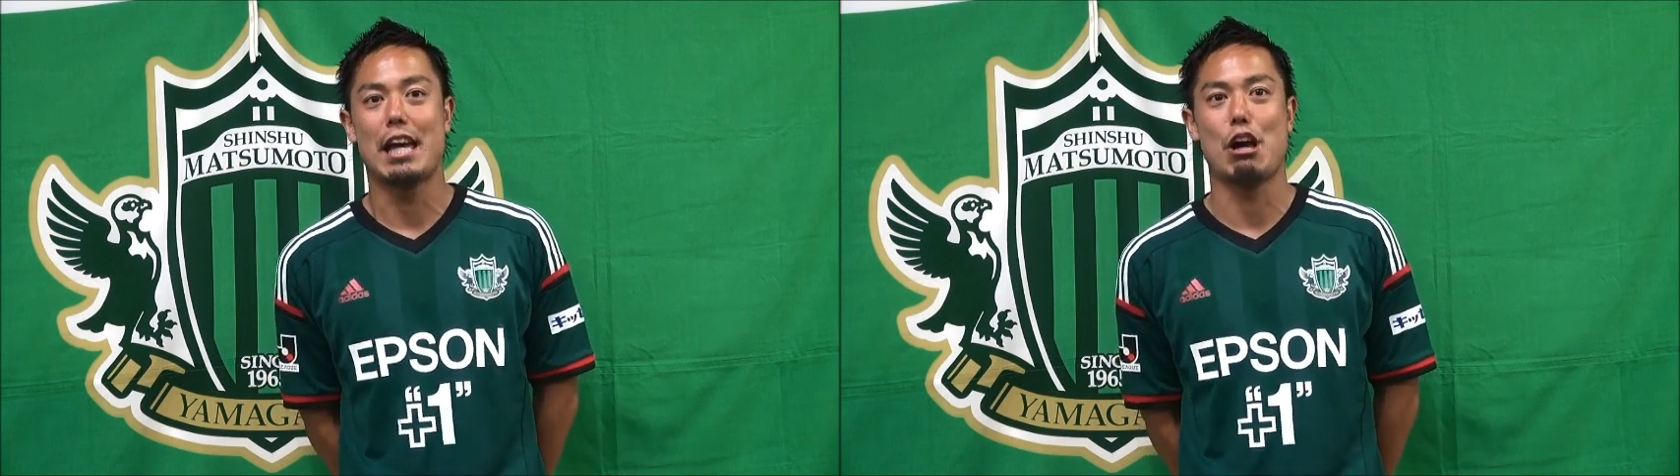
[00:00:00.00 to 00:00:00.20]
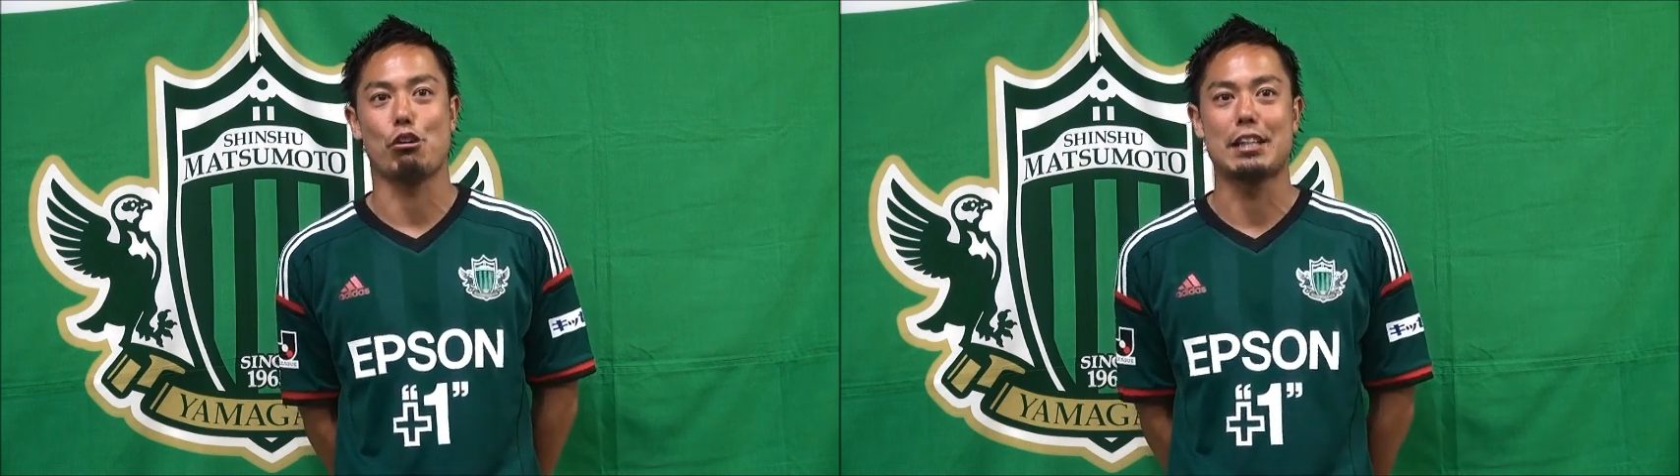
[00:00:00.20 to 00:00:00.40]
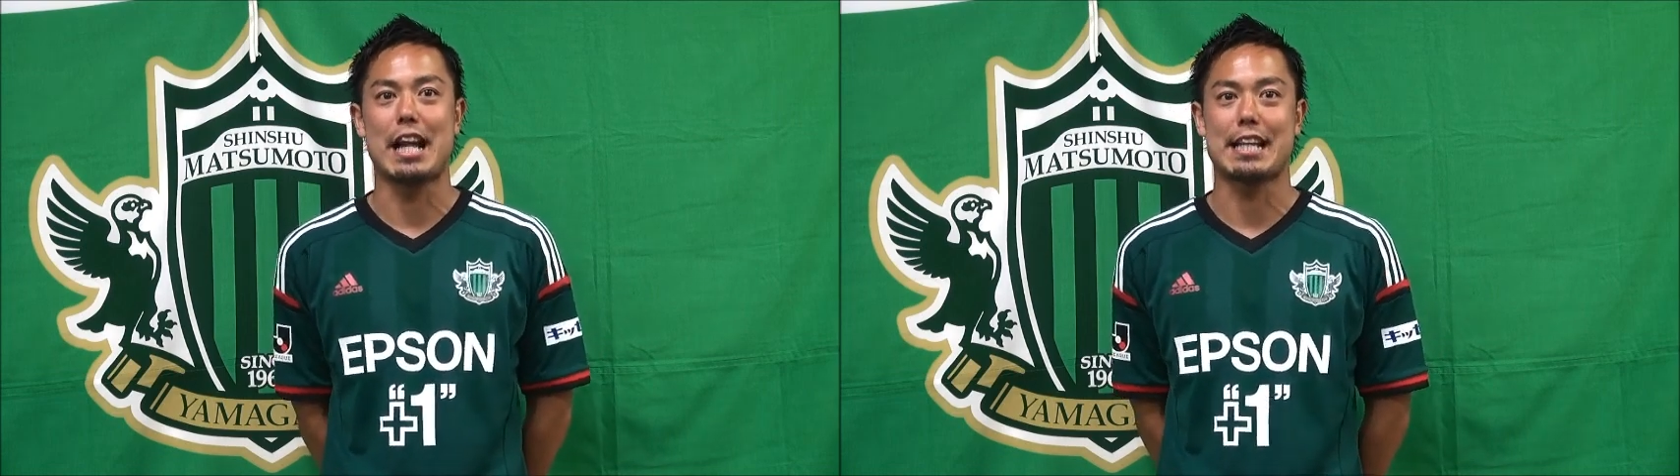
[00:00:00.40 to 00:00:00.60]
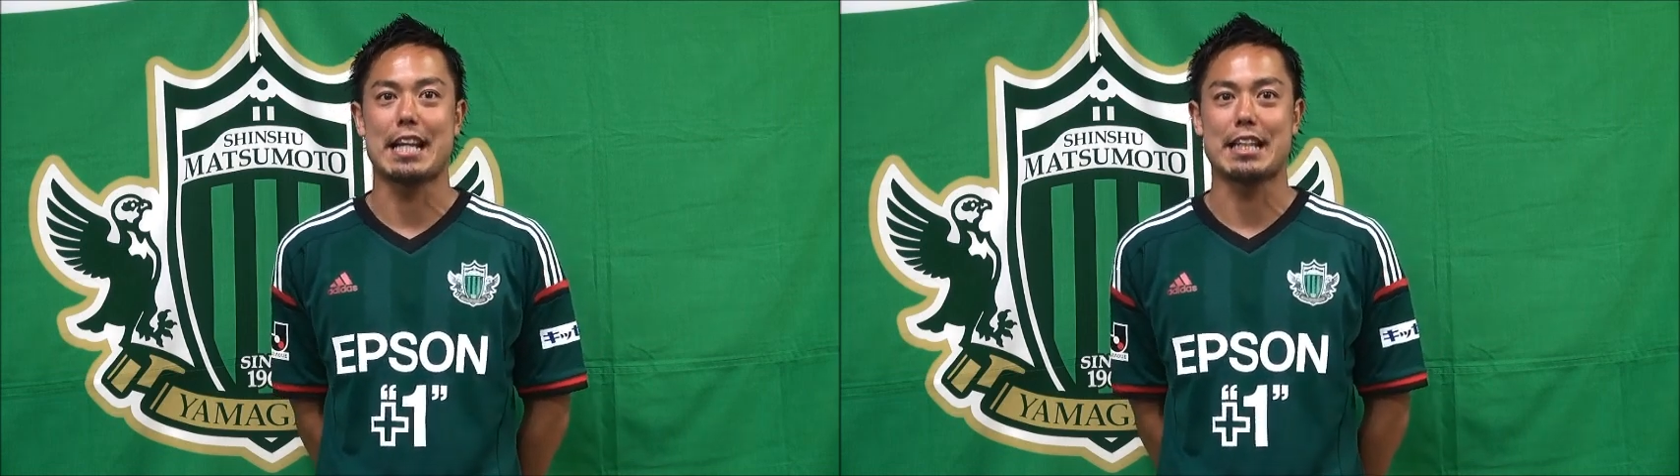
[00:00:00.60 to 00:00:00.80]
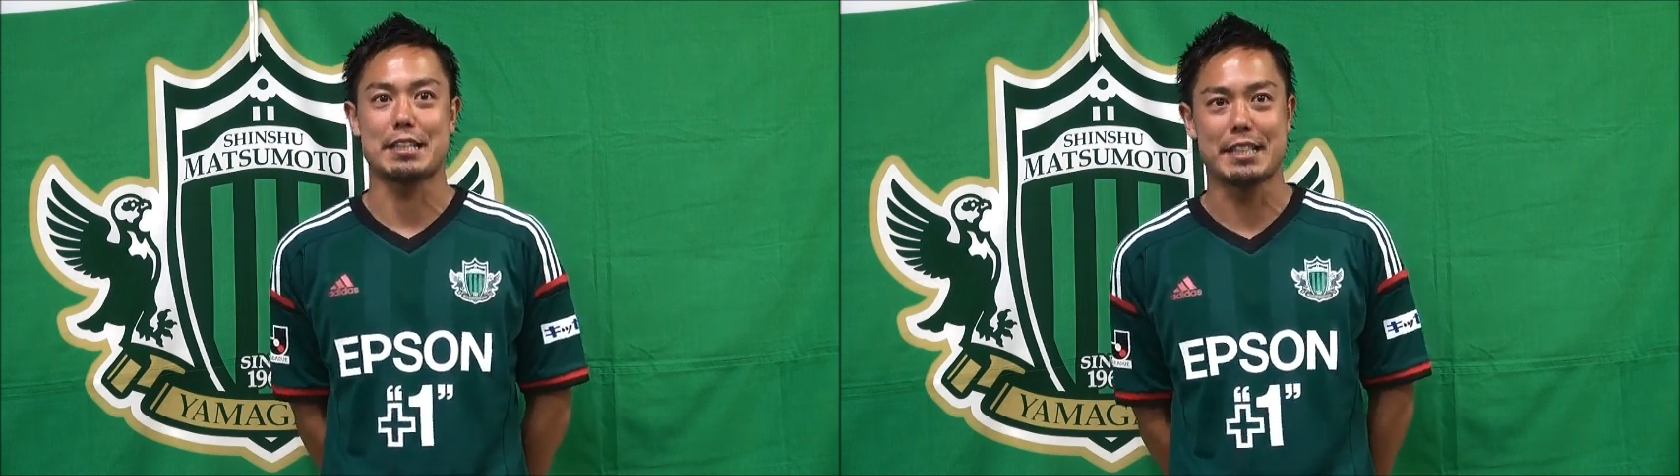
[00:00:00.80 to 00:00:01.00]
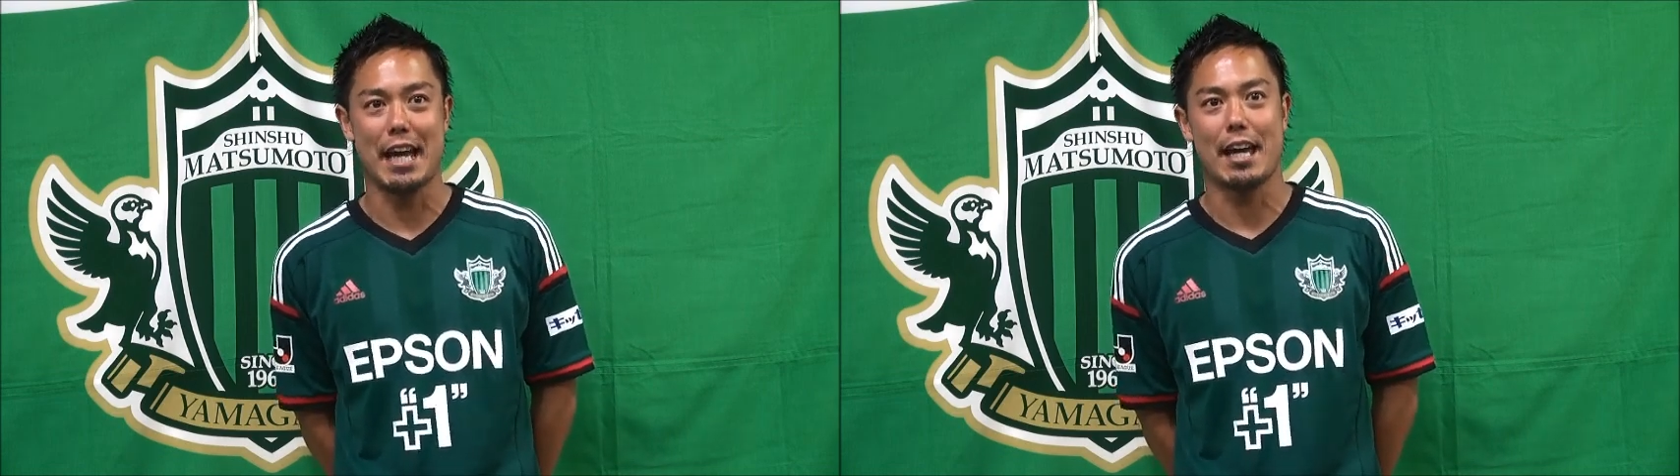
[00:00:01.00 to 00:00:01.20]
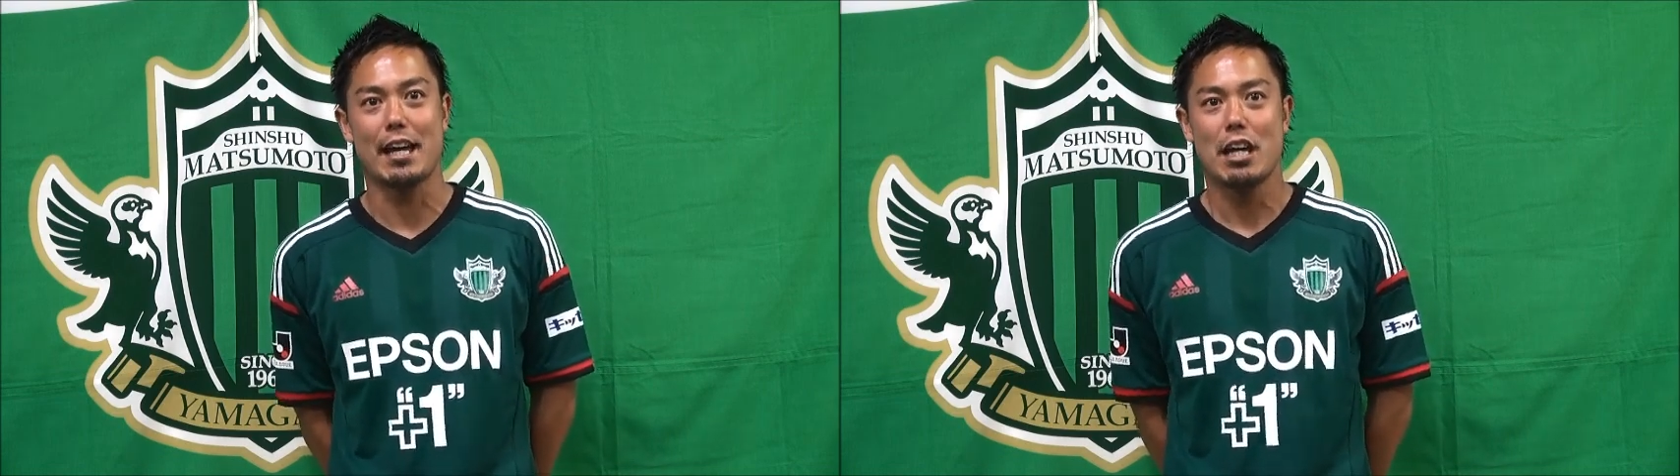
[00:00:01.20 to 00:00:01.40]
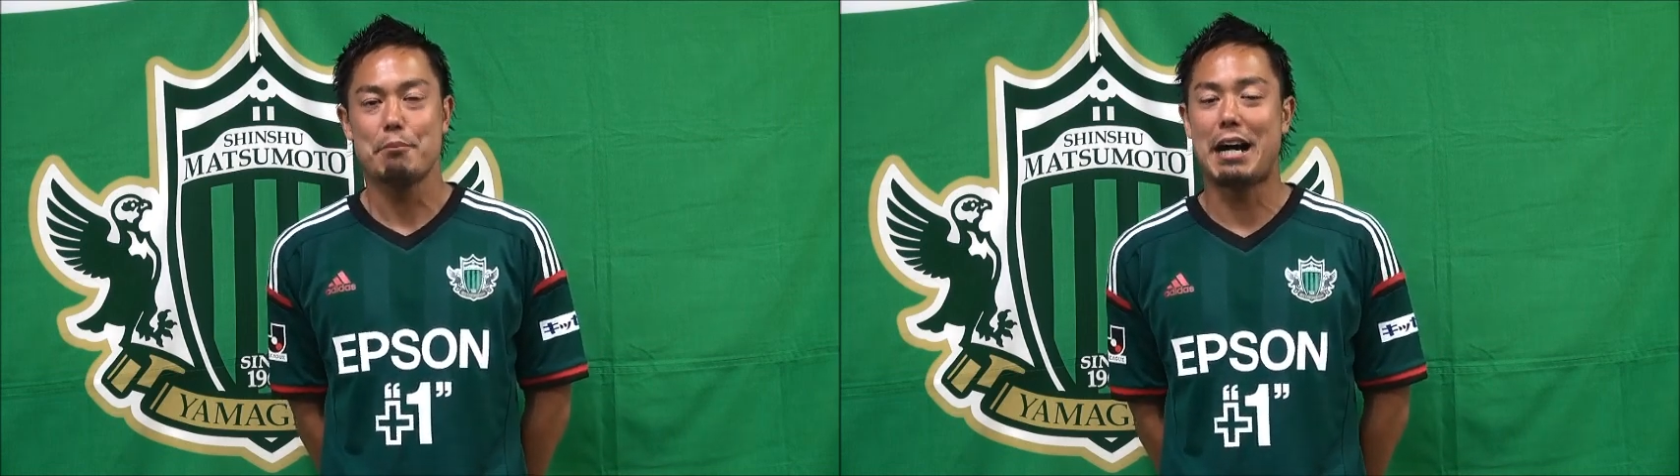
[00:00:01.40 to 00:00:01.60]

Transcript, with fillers: えー、行われたりですね、